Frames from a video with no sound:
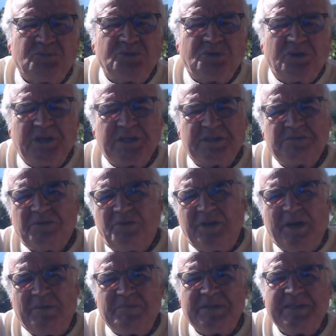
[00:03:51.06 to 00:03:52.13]
duruyorlar.
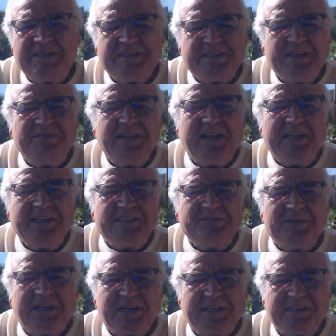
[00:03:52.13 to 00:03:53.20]
Önemli değil. Sevgili Ali'cim
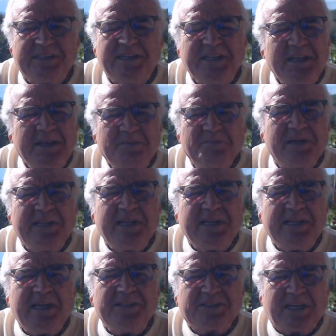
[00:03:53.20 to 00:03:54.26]
de aradı. Birileri
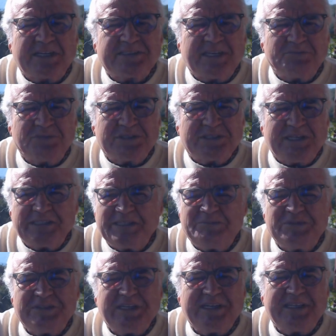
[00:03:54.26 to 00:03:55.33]
yanlış aksatmışlar.
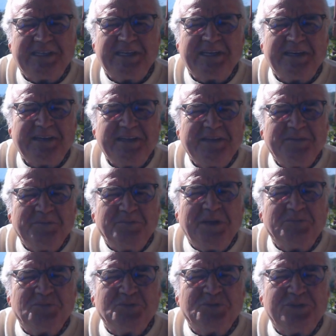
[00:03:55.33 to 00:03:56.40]
Demişler ki ya
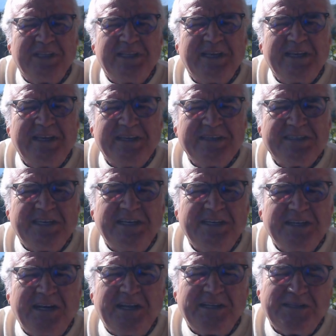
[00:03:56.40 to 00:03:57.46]
Memduh dede senin
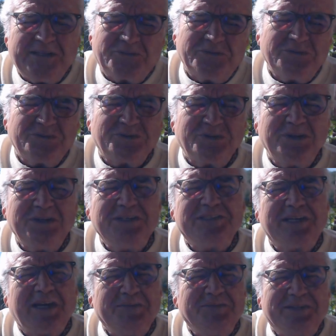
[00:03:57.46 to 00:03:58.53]
aleyhinde konuşuyor. Hiç
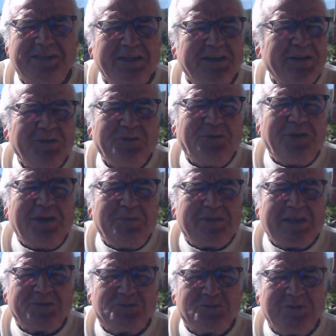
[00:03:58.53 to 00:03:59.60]
halbuki öyle bir
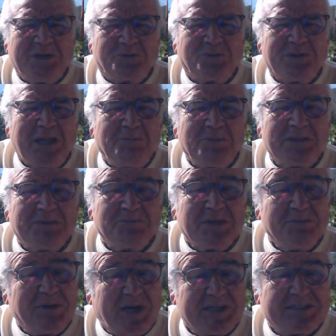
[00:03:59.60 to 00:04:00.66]
tek cümle kullanmadım
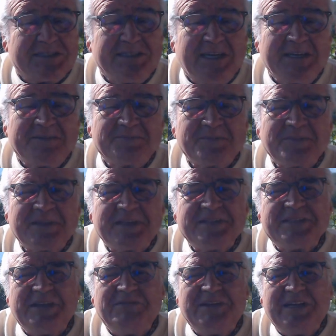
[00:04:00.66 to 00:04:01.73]
gibi aksine
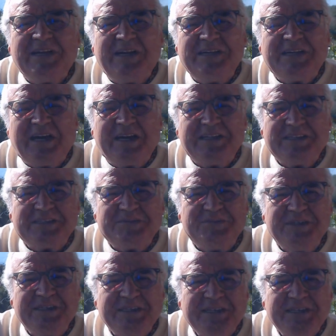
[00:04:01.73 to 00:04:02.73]
sevgili Ali kardeşimi